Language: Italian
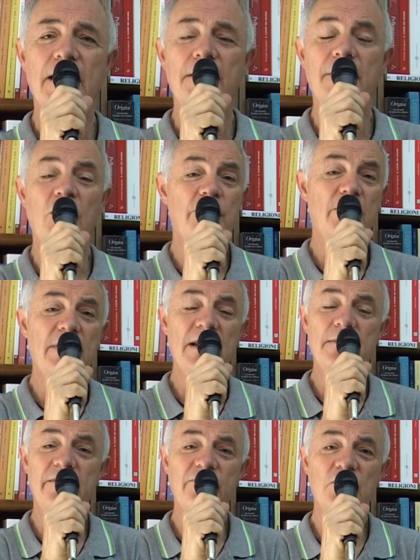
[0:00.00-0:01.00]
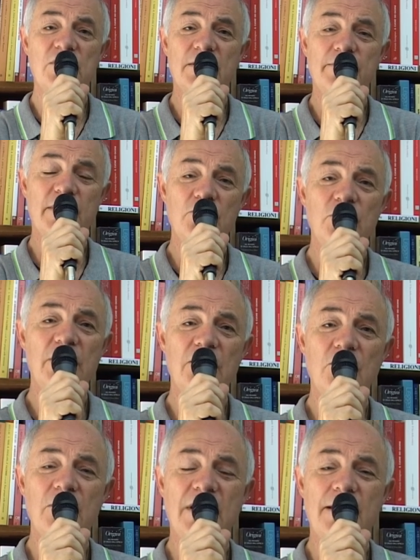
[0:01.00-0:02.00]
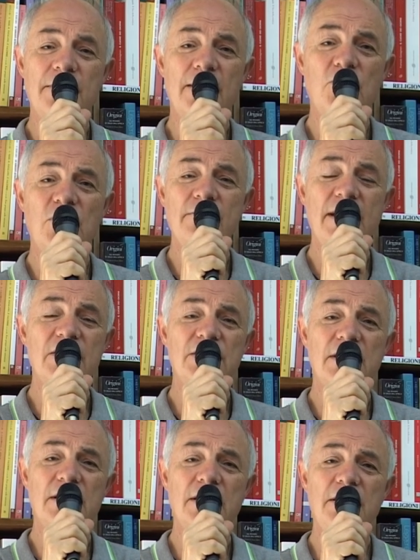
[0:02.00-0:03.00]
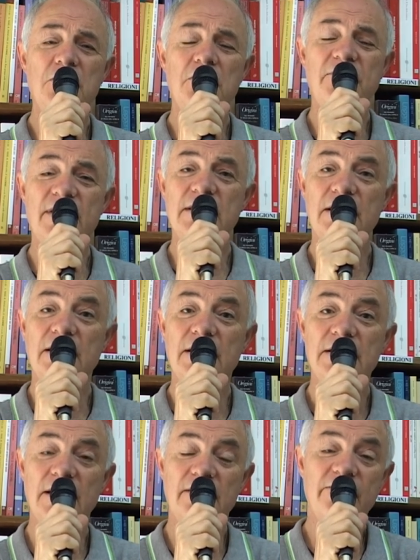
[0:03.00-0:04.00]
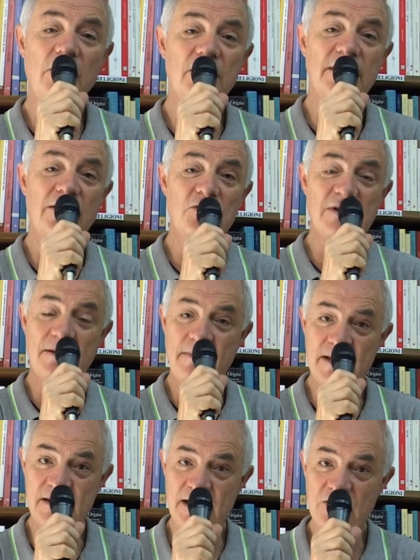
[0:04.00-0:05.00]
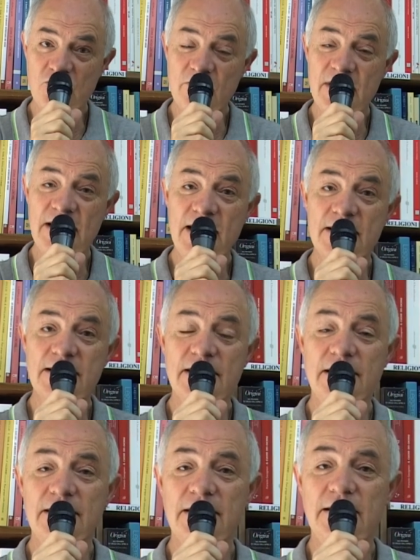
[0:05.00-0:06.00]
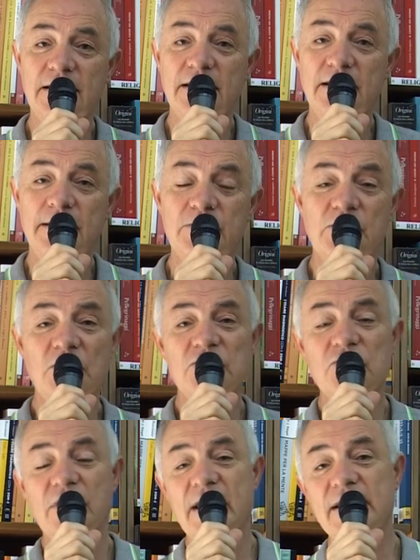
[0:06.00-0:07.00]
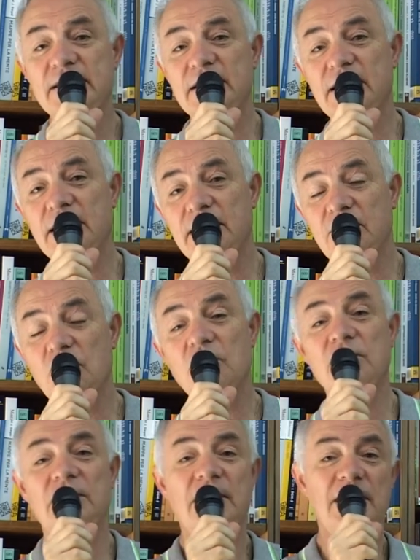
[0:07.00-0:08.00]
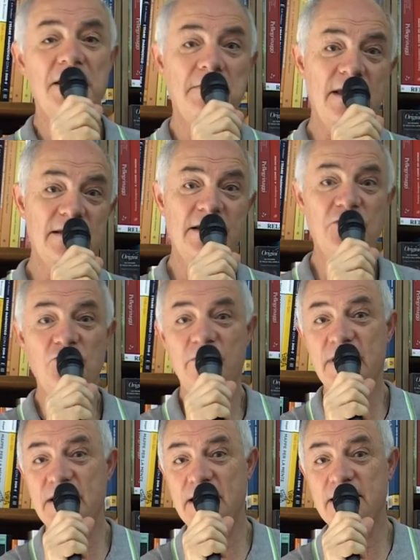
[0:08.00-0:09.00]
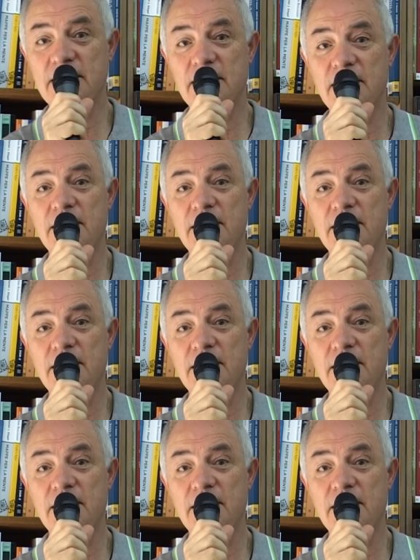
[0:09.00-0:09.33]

Ma è un problema forse per tutti noi che abbiamo un'immagine di Dio fatta talvolta a nostra immagine e somiglianza, piuttosto che essere noi a immagine e somiglianza di